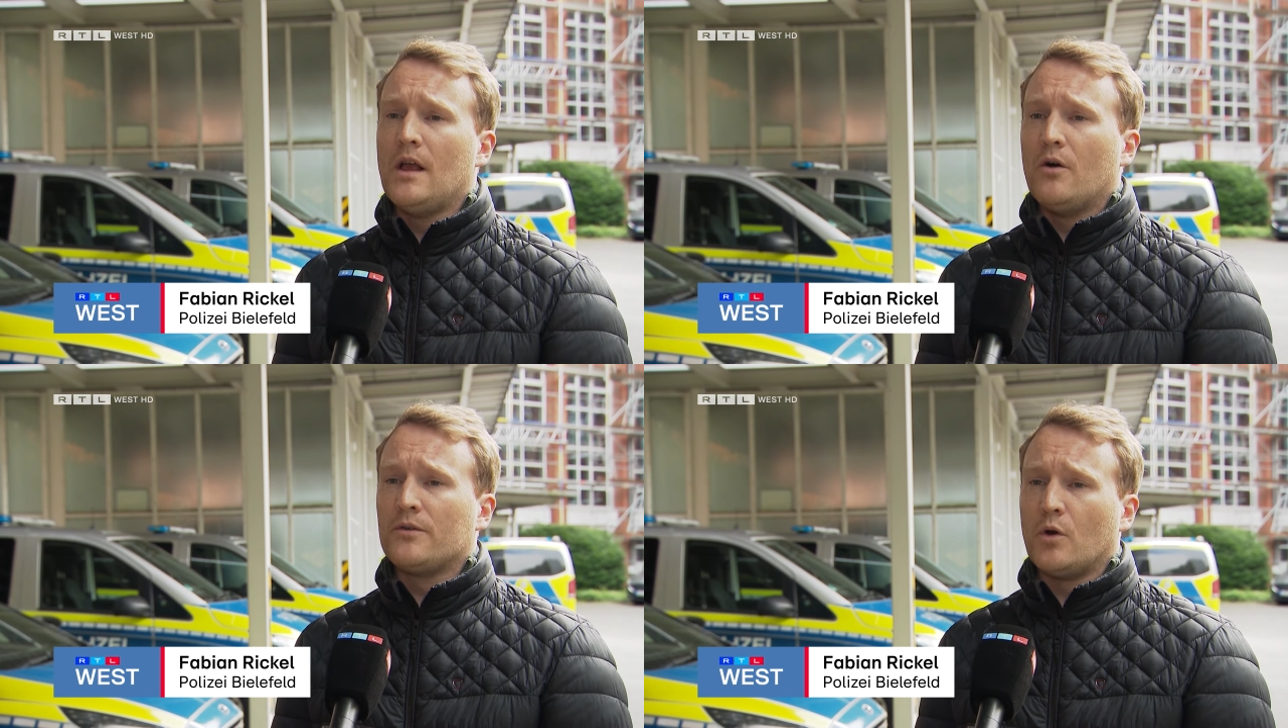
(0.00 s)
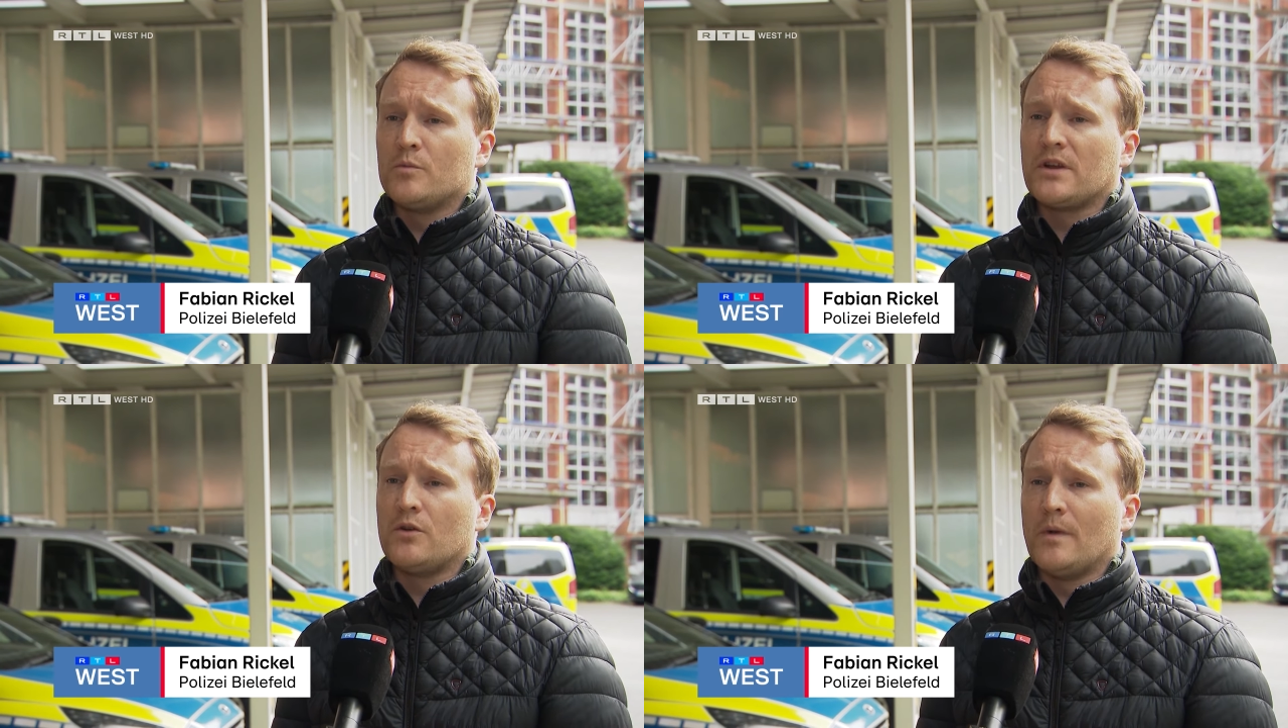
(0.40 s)
unter
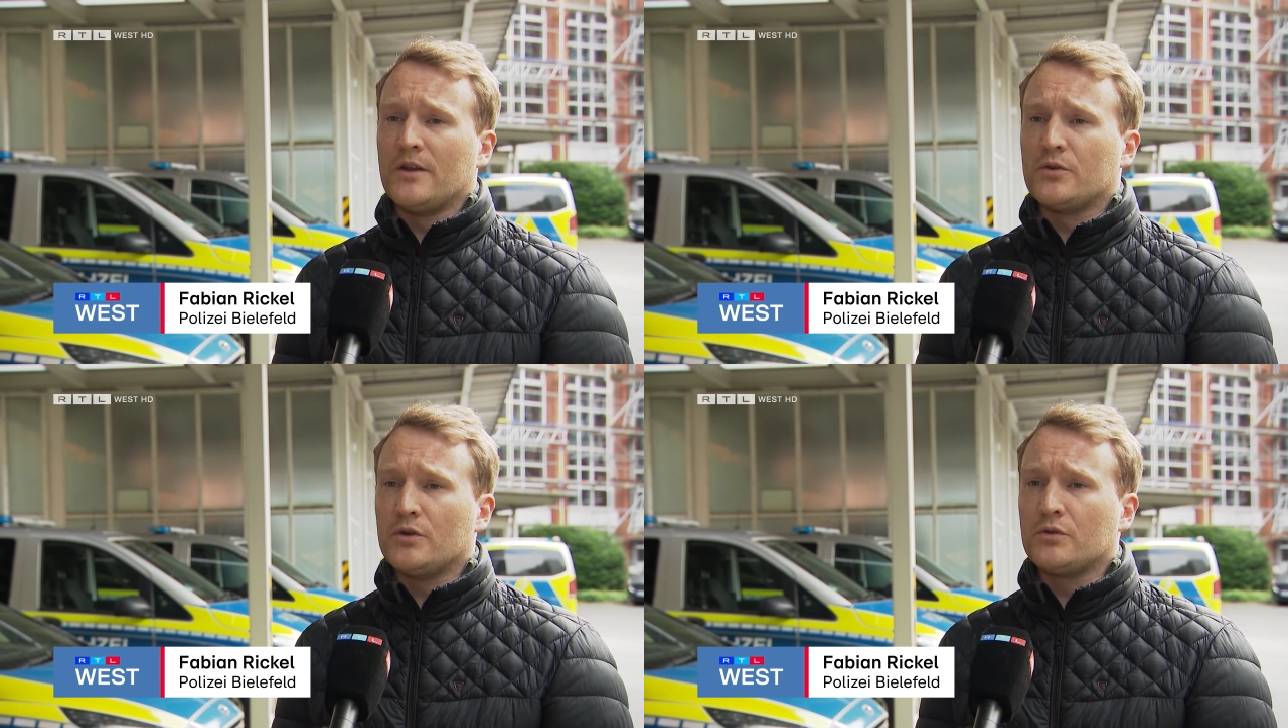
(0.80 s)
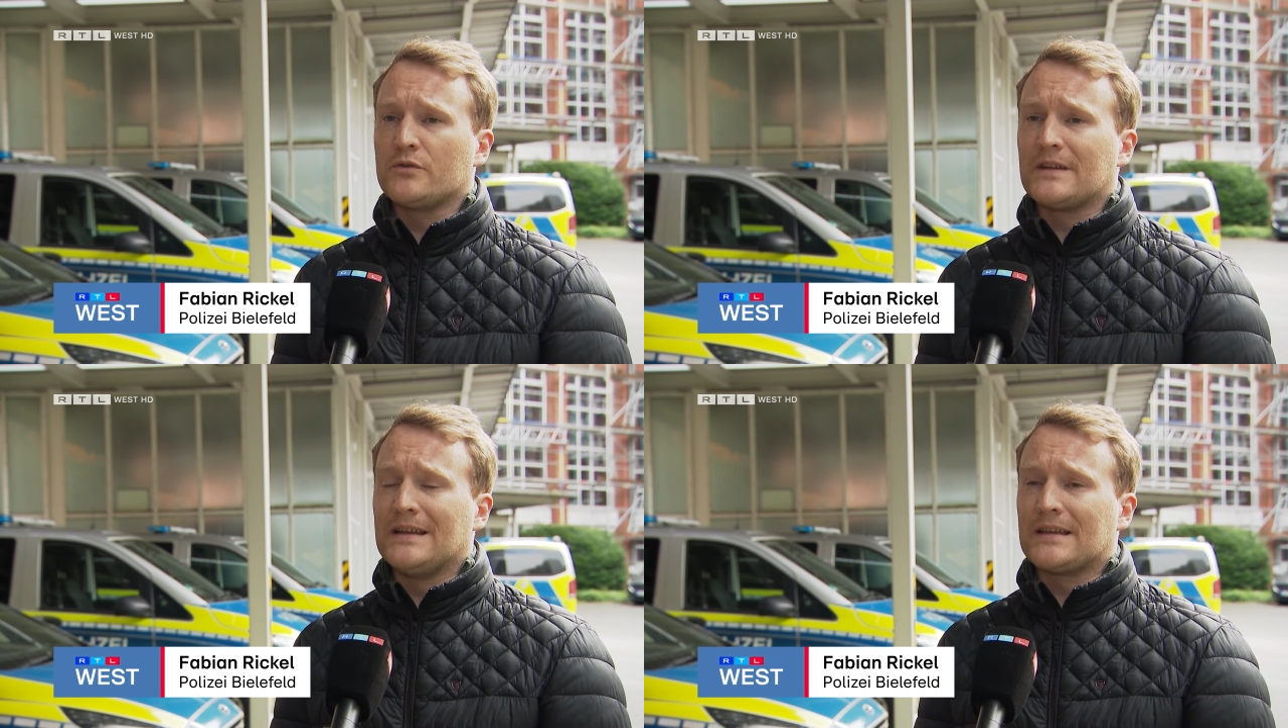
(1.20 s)
Umständen um ein
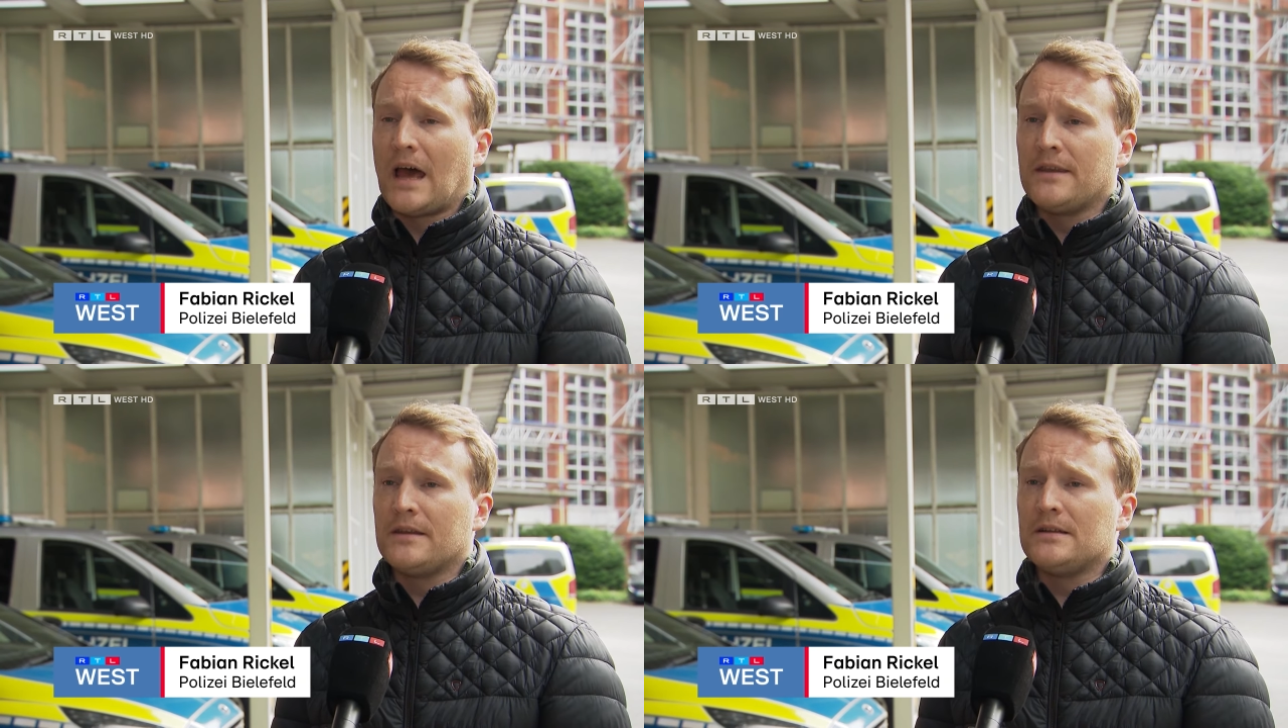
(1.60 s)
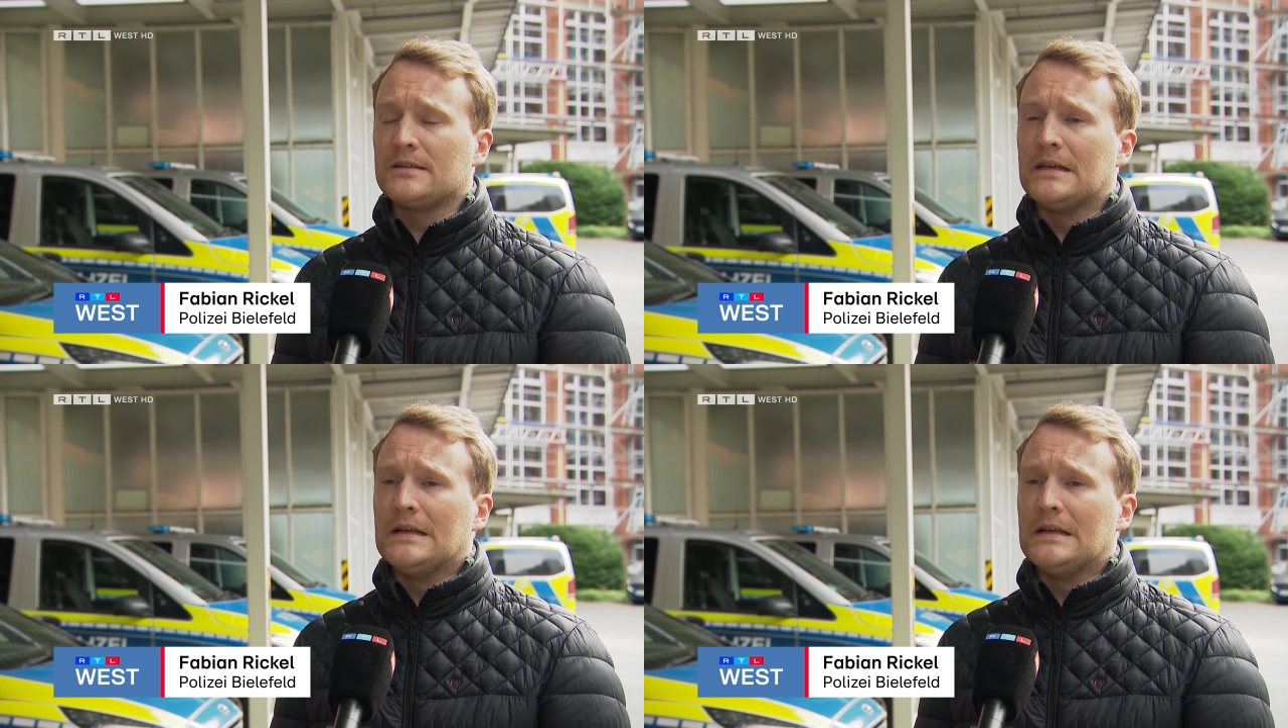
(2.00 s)
Tötungsdelikt handelt.